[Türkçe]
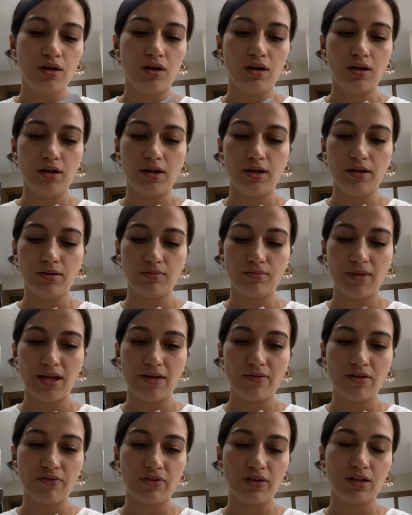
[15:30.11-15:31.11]
E,
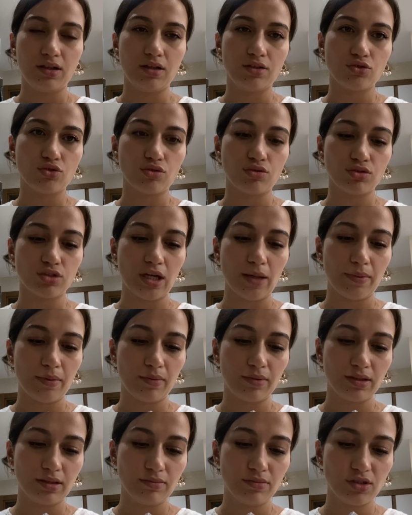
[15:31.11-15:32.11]
meyve falan çok şey
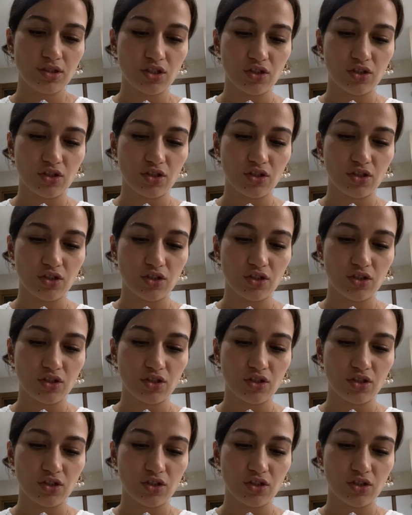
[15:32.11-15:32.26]
yapamadığımız